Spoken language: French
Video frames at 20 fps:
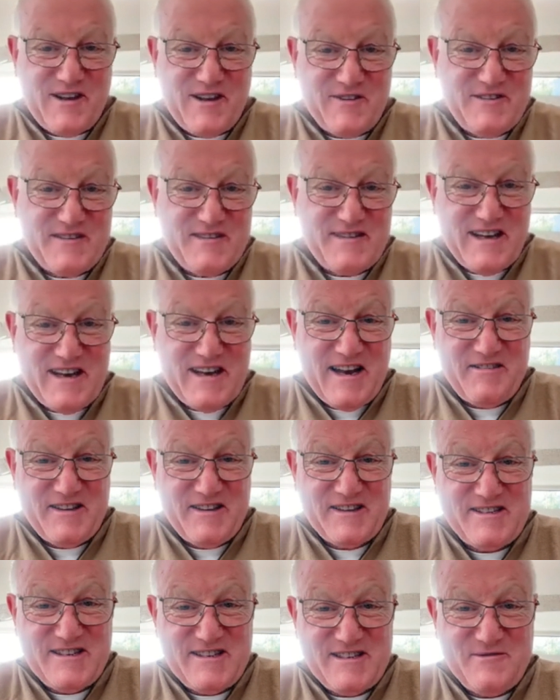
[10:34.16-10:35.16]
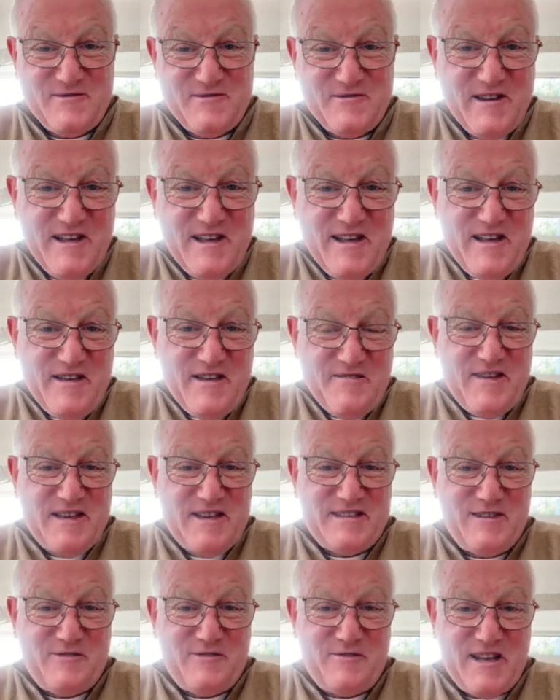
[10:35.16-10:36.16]
dans le ciel avec Jésus. Mais
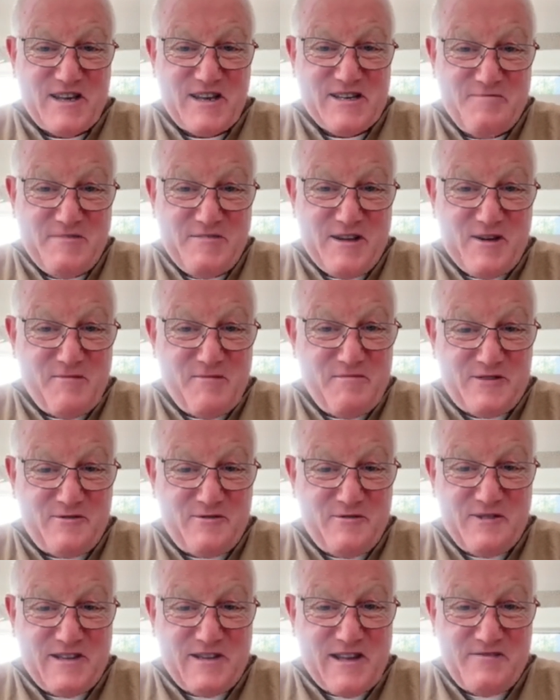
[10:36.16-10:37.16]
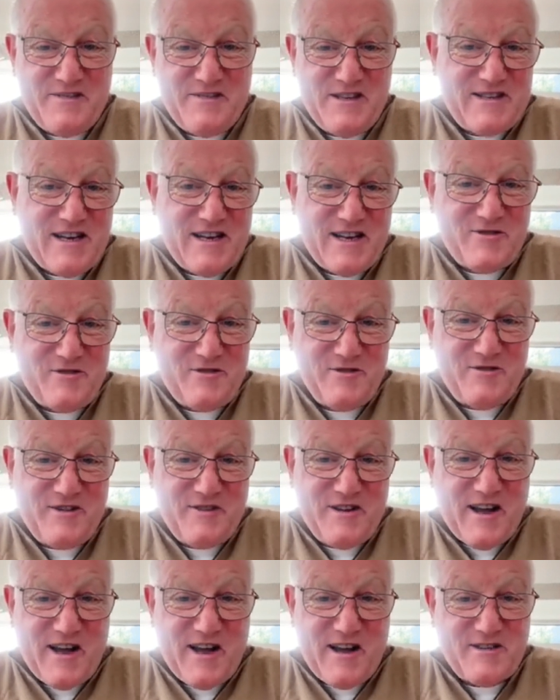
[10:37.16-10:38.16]
si tu n'as jamais combattu de ta vie, sache que tu
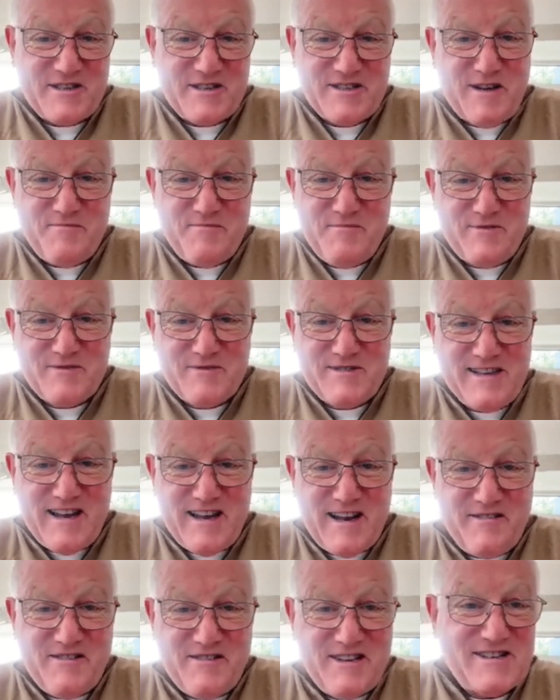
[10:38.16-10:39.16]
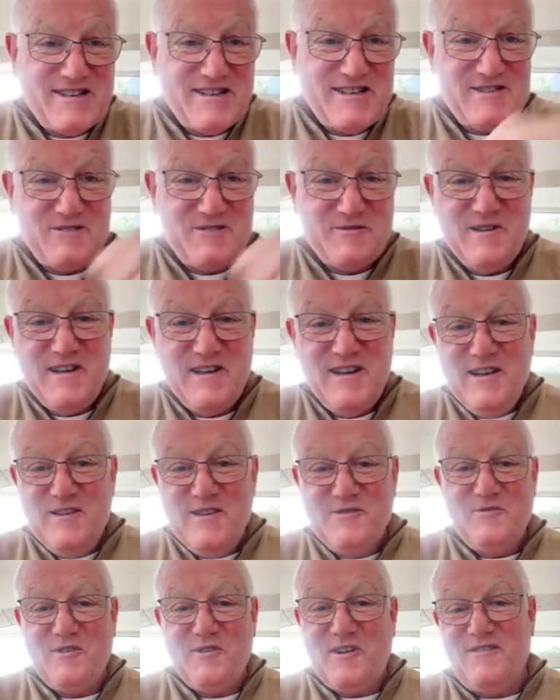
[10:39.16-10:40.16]
n'iras jamais au ciel avec Jésus.
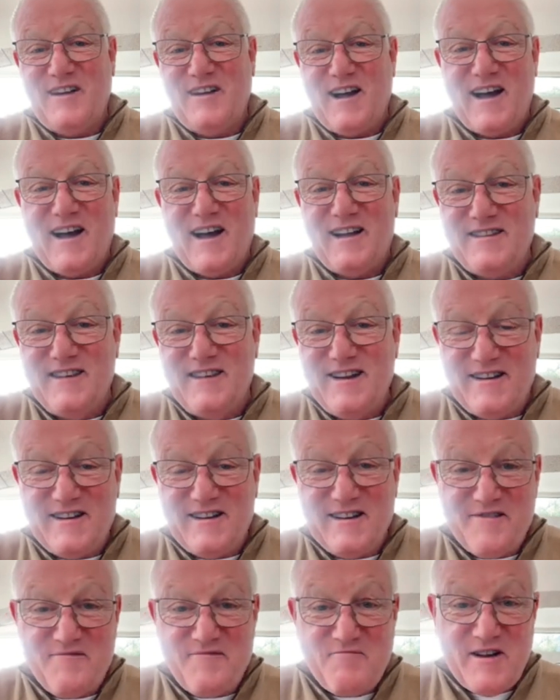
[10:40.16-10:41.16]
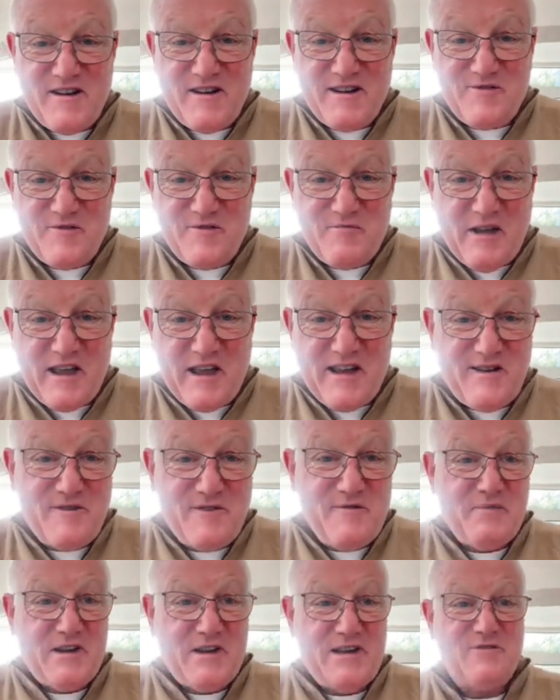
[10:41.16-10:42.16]
Tu vas rater l'enlèvement et tu paieras
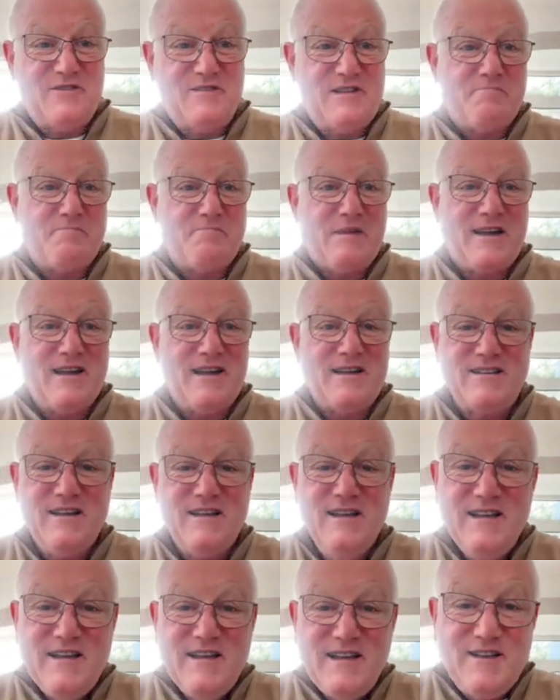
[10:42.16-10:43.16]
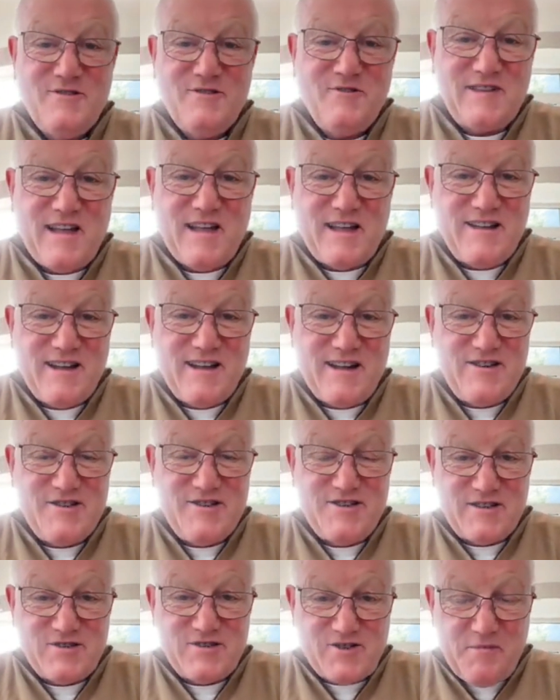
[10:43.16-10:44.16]
le prix de ta paresse et de ta
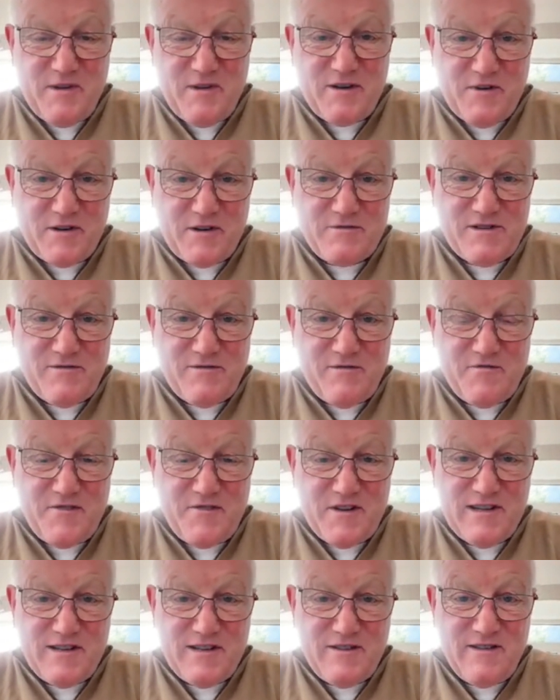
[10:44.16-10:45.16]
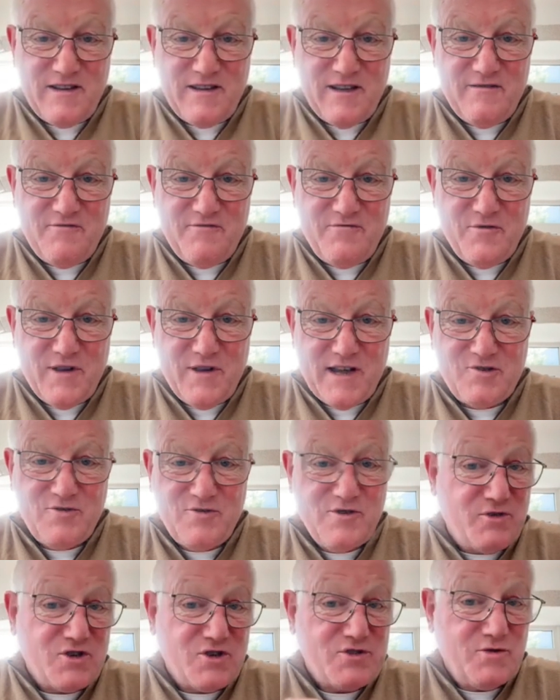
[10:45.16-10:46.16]
négligence. Combien de fois nous avons fait des, des vœux à
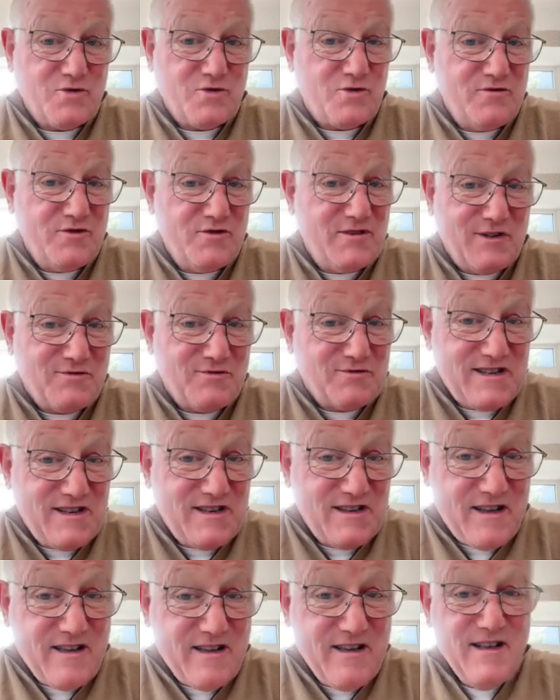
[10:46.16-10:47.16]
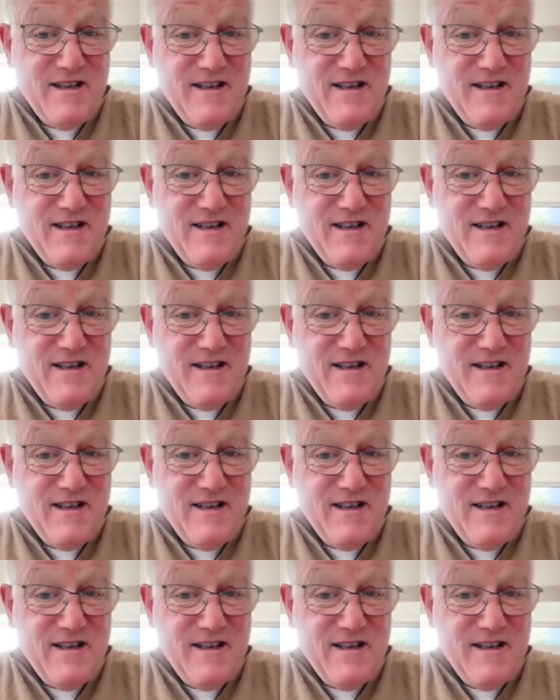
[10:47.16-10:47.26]
Dieu, moi je me trouve dedans aussi, hein,